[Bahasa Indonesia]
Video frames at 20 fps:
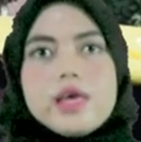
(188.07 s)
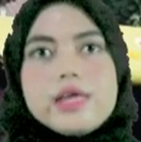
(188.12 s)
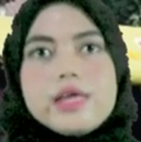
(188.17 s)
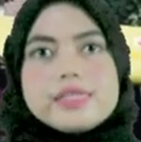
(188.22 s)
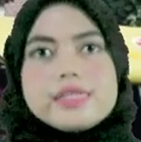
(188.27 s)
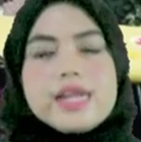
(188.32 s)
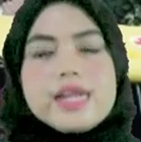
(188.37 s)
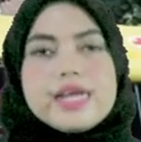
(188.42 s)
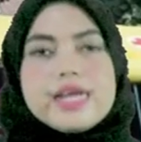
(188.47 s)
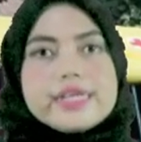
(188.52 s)

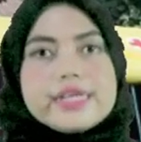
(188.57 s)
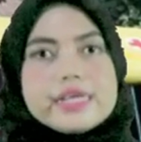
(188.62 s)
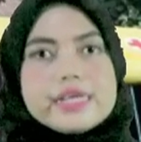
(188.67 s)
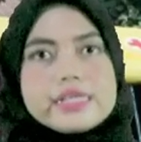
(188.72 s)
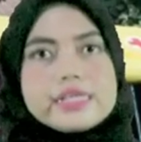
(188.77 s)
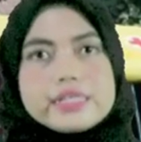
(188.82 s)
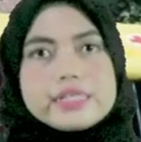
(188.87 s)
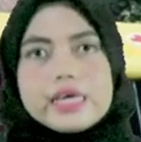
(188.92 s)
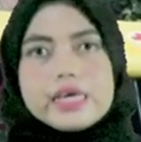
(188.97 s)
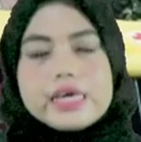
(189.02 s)
Telah
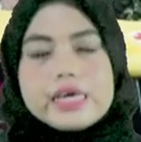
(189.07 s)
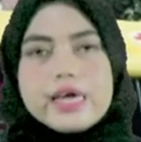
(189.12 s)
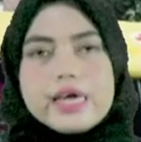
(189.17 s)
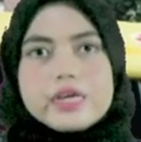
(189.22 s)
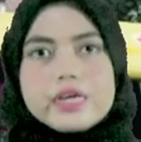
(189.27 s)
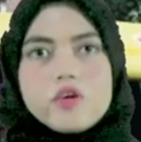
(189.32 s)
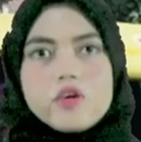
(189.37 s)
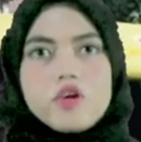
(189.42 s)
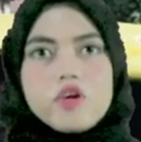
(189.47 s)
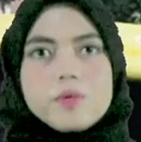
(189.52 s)
dihentikan
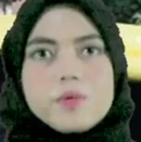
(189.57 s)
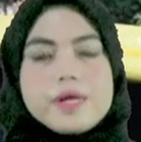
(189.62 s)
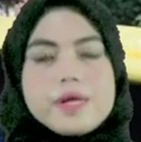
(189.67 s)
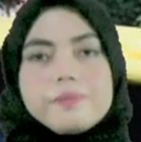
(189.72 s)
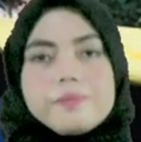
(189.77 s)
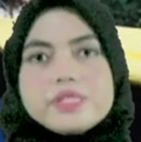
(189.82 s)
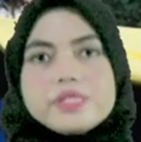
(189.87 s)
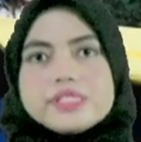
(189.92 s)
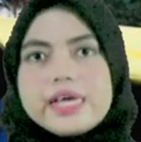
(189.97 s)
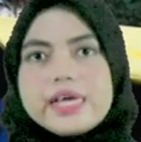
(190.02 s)
korban
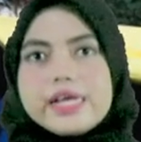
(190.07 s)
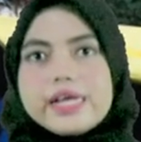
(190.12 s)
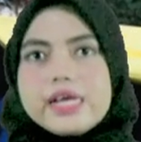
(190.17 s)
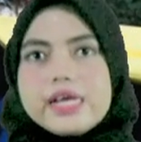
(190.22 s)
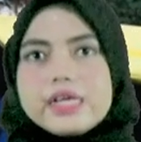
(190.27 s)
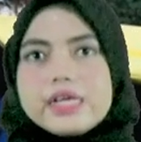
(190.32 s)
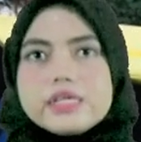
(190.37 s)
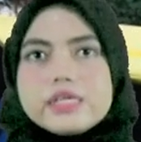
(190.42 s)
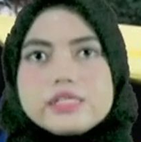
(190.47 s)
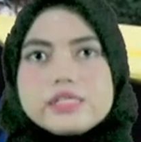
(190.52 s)

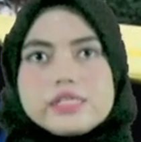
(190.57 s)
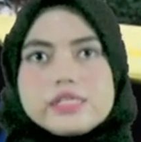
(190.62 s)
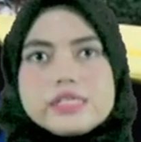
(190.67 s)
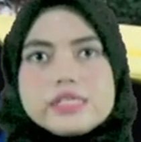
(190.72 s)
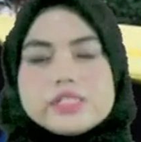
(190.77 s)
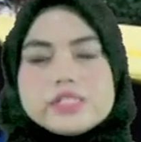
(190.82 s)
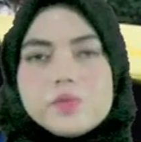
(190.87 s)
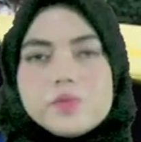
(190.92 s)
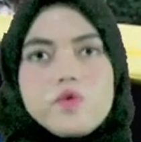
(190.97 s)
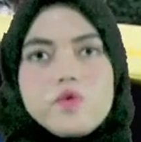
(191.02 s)
pencarian di
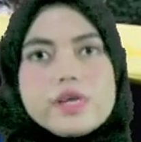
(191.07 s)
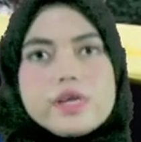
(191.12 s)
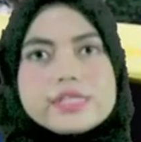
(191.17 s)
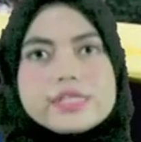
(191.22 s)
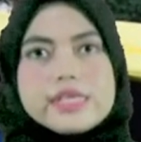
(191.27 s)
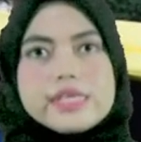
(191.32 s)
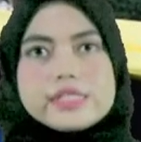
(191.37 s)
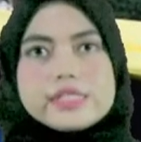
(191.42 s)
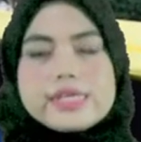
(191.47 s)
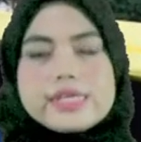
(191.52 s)
semua
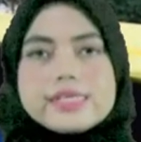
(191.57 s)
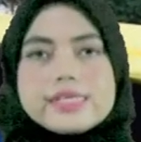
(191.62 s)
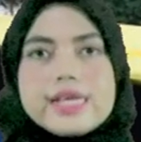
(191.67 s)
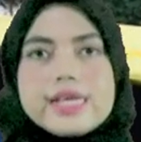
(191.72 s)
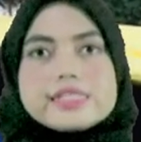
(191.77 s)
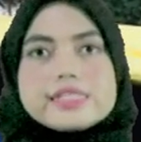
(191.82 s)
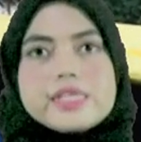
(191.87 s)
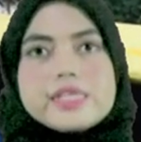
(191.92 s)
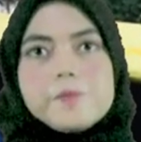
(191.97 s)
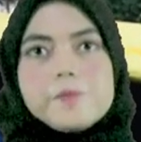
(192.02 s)
titik dan
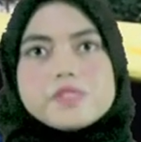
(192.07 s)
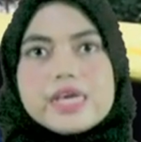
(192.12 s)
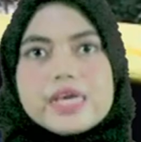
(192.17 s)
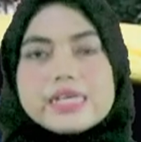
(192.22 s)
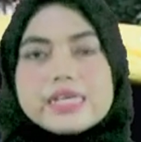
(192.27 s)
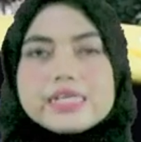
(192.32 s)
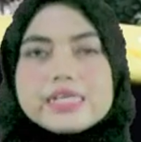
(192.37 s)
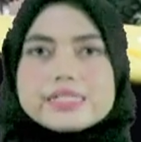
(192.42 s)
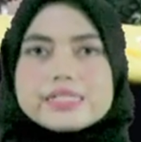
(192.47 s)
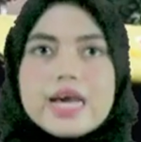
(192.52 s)
tim SAR
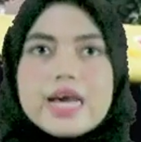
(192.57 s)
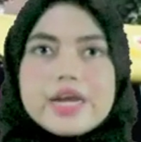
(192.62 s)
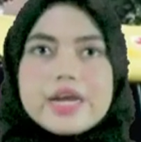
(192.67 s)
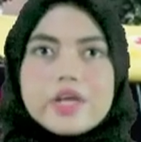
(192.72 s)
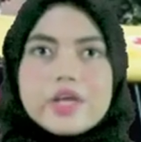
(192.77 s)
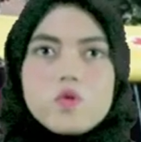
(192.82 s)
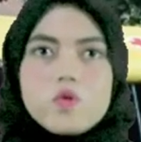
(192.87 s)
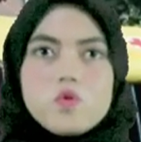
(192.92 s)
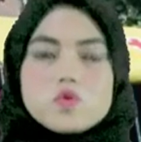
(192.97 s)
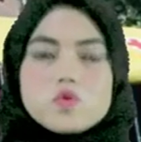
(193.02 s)

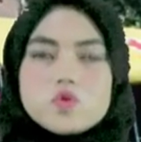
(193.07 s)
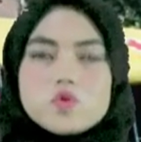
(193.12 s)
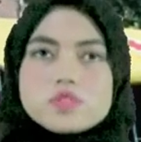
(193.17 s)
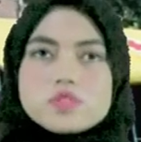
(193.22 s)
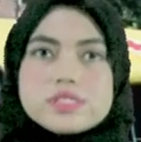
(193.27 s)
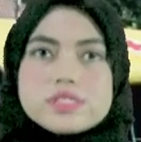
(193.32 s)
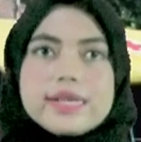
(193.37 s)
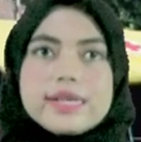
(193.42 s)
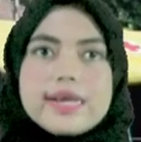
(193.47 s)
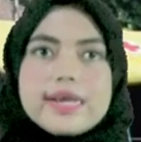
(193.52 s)
ditarik untuk
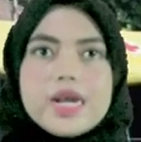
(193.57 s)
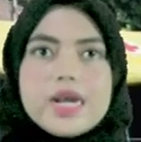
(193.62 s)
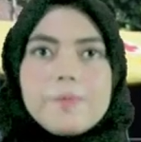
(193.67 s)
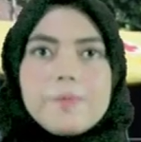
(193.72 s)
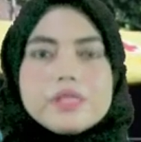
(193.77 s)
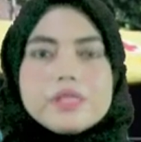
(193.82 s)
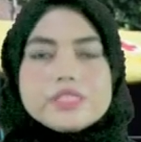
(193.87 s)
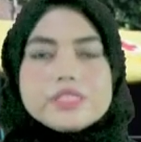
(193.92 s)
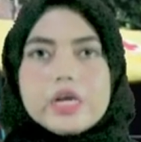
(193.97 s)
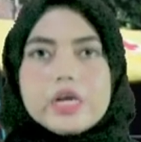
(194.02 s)
segera
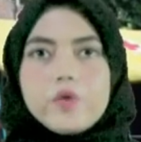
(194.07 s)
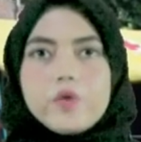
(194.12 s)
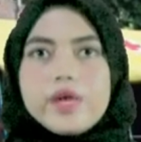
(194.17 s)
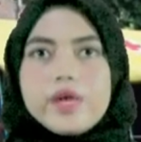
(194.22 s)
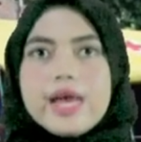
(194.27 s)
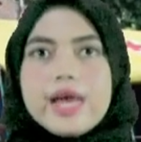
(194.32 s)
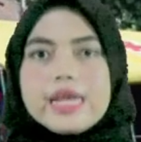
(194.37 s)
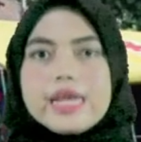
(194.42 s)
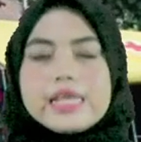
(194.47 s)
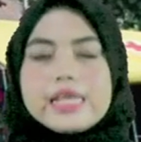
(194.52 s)
menjauhi
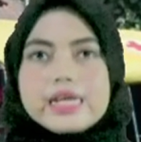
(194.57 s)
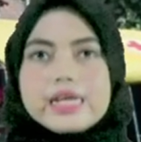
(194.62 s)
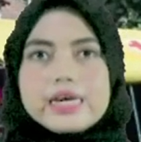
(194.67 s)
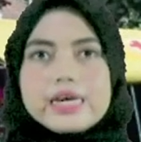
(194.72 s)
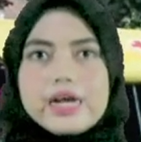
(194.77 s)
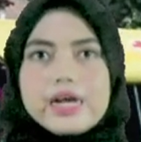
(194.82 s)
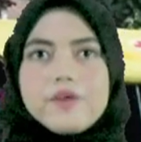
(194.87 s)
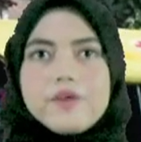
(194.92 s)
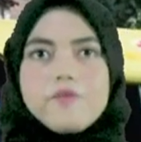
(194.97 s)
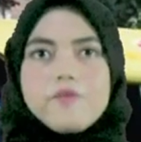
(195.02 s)
aliran
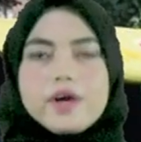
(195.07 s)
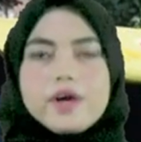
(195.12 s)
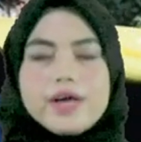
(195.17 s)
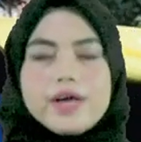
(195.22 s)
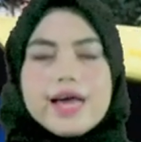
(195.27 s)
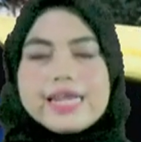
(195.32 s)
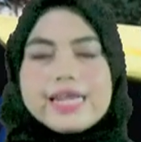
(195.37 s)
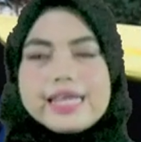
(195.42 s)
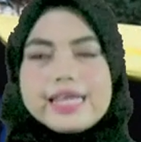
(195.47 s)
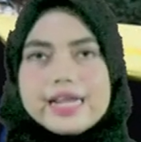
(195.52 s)
lava,
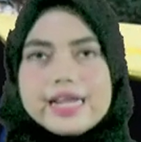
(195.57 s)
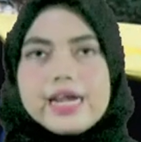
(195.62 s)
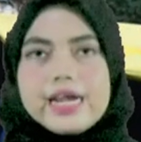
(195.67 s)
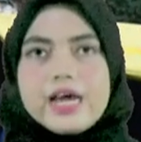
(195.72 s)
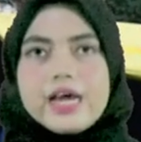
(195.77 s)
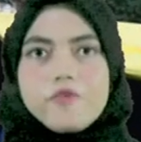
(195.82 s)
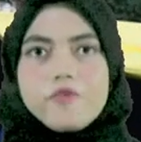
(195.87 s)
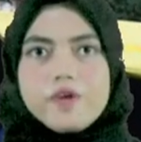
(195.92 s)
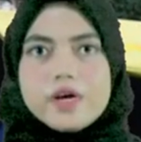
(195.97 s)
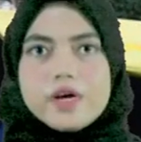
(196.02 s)
aliran
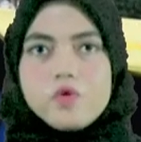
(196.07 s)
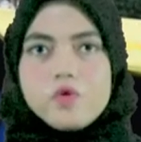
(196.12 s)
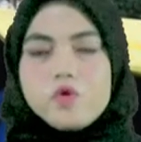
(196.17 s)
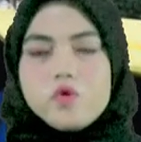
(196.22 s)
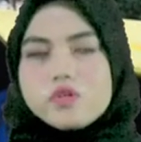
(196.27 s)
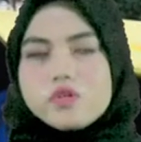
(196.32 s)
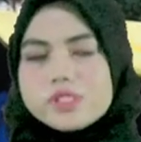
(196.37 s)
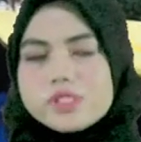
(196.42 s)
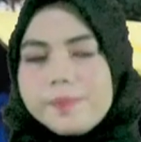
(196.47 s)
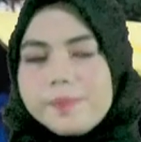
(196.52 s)
lava
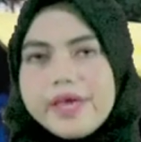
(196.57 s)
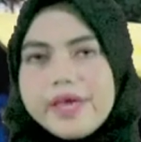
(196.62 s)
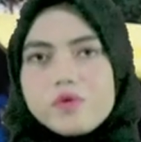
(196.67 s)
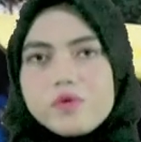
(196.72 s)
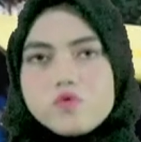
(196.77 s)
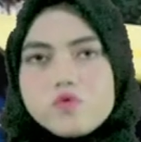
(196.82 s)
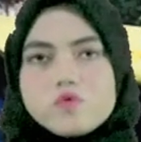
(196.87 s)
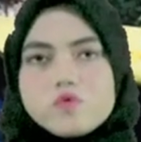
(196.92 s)
Gunung Semeru.